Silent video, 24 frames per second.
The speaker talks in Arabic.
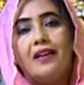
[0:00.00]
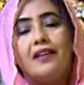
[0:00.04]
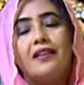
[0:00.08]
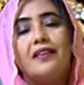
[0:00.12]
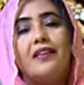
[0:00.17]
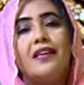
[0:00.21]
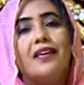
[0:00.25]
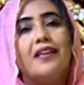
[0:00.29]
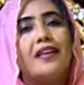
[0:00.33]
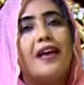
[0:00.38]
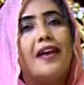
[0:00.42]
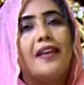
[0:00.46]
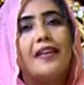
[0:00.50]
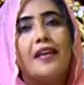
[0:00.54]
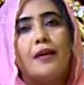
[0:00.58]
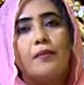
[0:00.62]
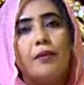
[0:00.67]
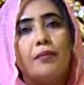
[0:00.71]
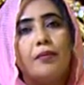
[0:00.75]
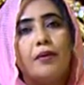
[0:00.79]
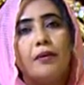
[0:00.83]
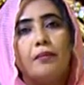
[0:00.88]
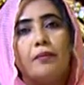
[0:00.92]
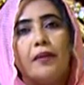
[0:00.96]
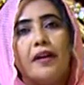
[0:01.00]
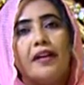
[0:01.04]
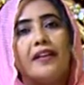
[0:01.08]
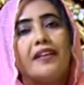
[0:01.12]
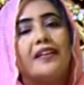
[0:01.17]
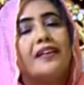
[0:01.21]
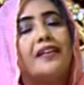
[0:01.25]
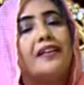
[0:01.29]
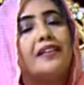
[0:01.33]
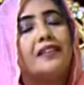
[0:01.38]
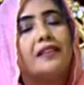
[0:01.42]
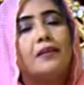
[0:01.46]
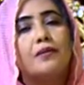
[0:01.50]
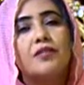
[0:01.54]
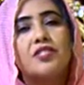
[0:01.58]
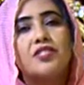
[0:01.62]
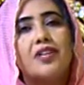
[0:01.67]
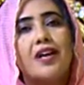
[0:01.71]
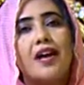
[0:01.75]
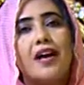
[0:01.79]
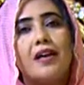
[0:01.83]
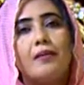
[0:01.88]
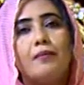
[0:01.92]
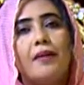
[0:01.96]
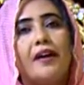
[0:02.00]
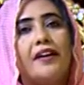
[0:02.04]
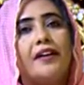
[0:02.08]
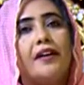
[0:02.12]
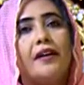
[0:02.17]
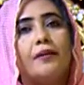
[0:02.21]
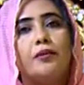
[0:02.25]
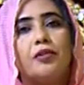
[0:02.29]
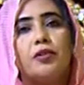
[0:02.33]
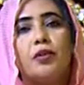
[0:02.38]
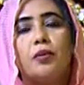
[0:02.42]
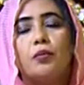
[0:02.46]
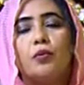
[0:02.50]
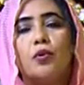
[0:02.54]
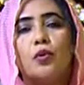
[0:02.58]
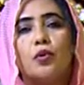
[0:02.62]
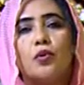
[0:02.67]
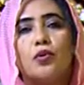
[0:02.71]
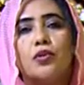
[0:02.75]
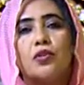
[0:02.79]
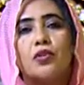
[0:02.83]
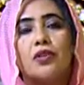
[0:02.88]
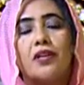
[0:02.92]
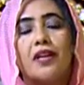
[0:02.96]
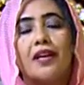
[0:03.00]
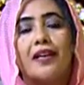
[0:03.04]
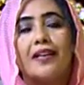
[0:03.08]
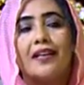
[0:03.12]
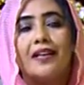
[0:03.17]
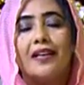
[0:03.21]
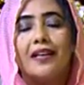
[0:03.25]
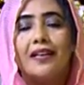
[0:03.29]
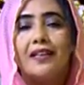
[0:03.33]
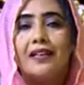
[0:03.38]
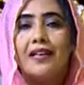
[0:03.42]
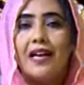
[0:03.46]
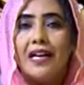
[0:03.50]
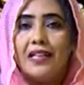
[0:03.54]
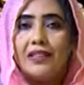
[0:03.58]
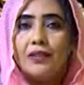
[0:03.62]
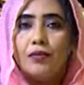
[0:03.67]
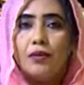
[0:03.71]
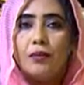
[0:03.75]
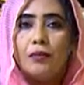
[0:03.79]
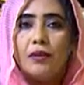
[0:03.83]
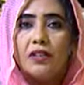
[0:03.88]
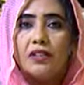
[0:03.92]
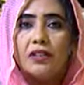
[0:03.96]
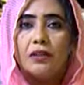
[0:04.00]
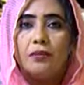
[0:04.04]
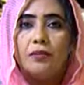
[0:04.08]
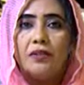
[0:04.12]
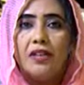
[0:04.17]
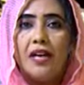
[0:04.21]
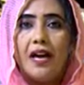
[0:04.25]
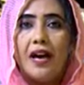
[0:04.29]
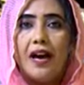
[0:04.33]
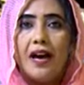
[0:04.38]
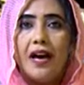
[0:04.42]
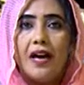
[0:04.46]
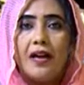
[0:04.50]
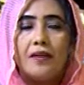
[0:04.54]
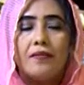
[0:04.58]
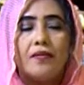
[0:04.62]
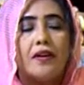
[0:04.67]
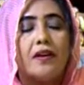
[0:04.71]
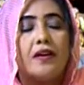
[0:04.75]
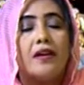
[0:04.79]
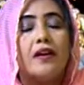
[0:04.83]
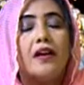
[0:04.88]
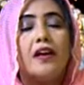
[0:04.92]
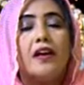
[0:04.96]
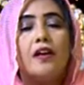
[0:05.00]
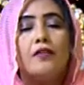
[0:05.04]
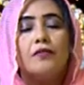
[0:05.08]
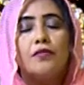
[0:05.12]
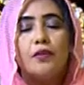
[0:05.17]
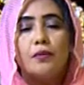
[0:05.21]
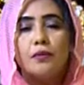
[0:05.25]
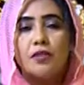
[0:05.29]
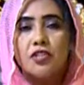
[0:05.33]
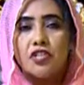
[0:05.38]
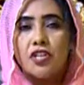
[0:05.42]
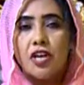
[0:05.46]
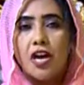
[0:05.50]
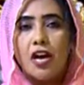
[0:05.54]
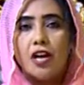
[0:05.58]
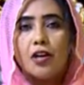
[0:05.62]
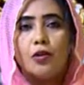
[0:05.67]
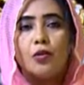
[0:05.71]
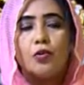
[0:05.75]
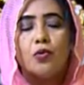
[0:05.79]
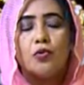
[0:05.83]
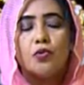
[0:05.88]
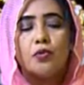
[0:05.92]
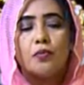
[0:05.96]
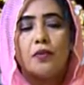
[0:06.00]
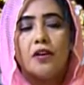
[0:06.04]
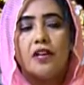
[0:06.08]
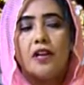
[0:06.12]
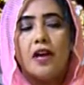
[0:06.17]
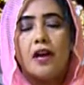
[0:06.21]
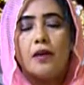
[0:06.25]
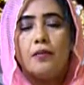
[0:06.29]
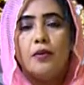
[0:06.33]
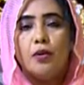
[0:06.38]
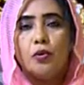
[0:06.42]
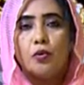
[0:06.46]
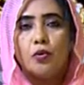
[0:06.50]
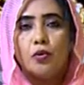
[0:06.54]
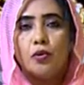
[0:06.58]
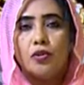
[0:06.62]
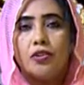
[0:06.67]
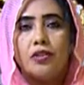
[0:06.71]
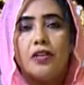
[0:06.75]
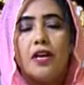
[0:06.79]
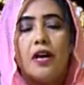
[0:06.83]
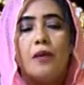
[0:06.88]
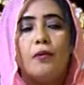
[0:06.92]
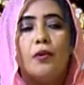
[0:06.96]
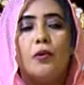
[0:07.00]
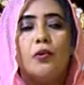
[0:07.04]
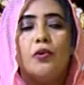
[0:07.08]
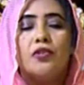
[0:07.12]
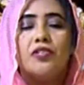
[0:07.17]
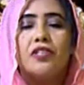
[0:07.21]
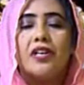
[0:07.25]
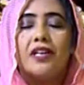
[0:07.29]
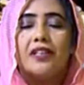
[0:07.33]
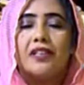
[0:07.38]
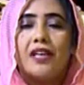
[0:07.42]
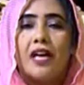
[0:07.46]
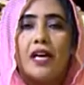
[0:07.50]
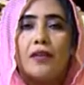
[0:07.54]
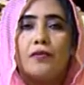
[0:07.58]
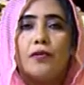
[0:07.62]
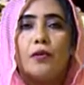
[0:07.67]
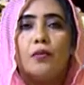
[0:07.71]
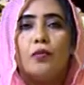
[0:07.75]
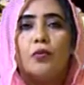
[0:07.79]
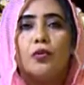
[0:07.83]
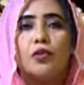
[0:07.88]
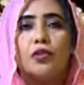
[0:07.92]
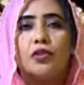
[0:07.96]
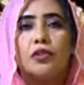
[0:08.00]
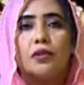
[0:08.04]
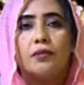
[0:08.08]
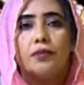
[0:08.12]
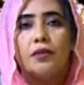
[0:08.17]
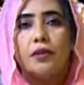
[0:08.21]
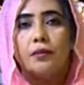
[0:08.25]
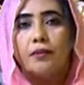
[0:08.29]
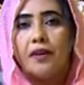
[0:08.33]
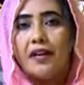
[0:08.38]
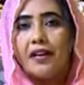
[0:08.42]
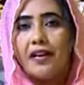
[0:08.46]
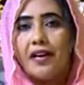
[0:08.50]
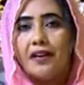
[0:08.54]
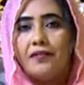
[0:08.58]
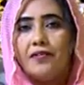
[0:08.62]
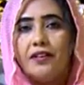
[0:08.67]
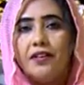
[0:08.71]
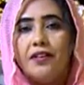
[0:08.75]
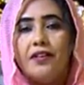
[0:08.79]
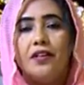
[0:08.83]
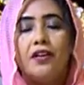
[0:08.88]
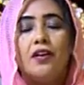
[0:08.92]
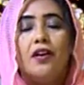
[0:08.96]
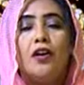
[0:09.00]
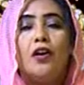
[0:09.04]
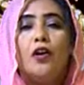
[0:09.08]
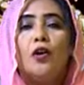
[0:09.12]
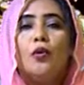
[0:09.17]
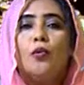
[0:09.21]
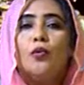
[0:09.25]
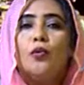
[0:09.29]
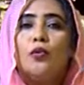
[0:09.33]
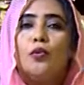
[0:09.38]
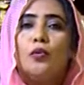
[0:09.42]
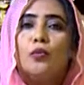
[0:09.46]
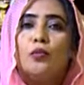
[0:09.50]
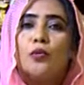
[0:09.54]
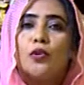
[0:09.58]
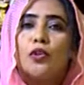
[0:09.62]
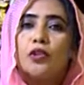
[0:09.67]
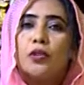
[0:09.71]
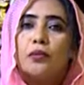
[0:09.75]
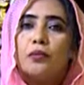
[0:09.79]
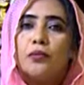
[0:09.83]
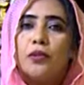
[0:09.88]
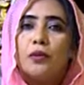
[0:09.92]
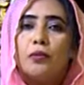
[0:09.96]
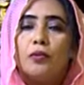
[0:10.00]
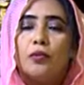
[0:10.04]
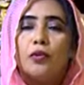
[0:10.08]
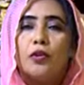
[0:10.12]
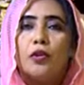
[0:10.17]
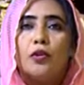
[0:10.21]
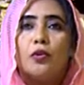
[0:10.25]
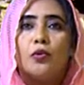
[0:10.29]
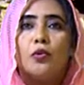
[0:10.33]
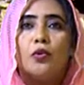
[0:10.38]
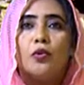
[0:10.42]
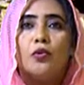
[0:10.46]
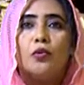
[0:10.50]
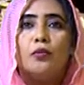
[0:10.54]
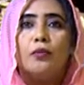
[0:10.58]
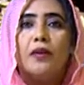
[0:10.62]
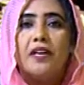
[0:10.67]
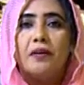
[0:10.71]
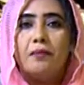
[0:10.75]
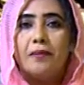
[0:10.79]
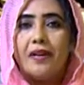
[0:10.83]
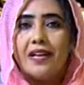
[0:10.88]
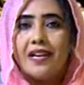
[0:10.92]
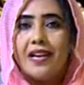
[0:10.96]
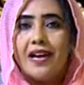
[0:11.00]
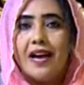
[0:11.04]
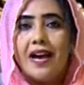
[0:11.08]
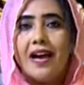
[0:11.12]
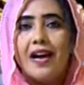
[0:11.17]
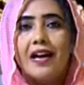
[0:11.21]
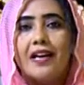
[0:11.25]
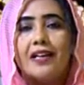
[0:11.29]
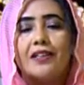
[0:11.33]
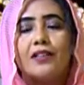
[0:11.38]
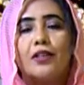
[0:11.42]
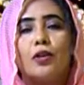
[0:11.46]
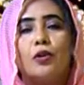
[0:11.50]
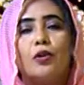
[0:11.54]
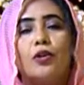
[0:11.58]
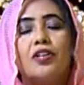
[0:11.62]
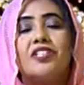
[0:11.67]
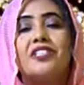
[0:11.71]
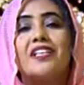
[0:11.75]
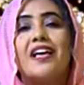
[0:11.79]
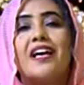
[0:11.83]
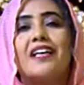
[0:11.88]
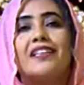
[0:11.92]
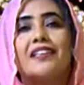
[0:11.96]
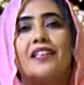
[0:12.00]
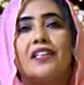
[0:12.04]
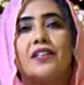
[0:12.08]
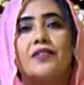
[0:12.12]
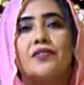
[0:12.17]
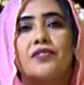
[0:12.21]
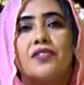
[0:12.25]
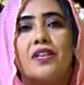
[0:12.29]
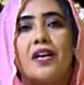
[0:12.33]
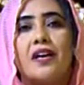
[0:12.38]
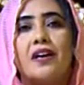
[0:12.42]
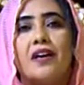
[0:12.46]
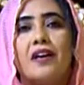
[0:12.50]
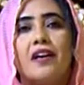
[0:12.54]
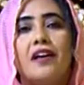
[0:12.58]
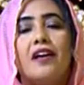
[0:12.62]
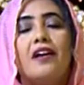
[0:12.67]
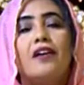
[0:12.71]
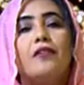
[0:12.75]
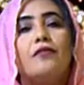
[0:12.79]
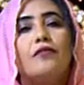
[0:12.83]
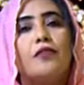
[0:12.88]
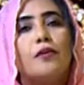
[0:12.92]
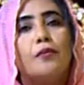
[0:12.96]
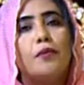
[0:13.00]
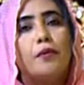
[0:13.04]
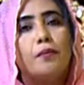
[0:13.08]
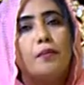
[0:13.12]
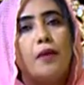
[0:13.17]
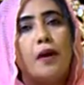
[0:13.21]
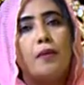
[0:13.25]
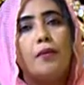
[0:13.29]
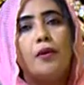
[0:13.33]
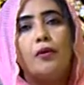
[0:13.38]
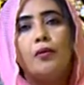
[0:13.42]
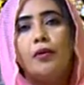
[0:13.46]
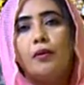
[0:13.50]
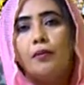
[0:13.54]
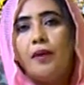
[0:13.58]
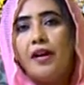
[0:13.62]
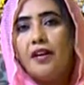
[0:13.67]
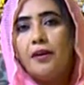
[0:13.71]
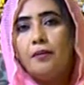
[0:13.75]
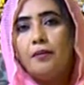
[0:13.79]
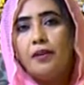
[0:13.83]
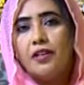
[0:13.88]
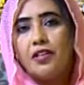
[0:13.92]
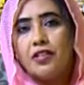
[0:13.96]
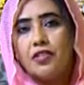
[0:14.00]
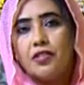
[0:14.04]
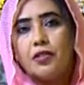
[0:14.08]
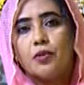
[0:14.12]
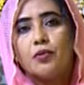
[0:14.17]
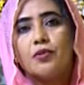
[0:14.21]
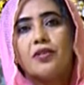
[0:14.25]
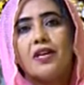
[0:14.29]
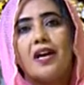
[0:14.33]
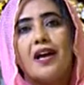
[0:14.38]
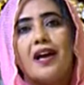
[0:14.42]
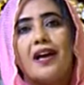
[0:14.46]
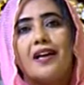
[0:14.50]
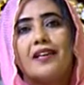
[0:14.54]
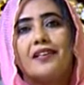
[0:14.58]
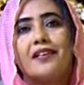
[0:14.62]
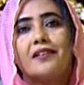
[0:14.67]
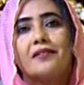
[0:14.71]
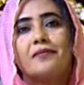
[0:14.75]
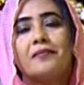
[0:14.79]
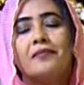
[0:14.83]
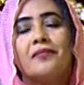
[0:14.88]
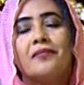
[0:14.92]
ليه لانها مفهمه انك انت بس شغال معناها بتجيب قروش لكن اللي قاعده في المكتب دي عارفه في مشاكل وزملائها بيحكوا قدامها وهي ذاتها عارفه المرتب ده ما نافع وانه المرتب ده ممكن يكون ما يعمل لها حاجه وهي ذاتها نفسها فمن باب أولى ما حيعمل لزوجها حاجه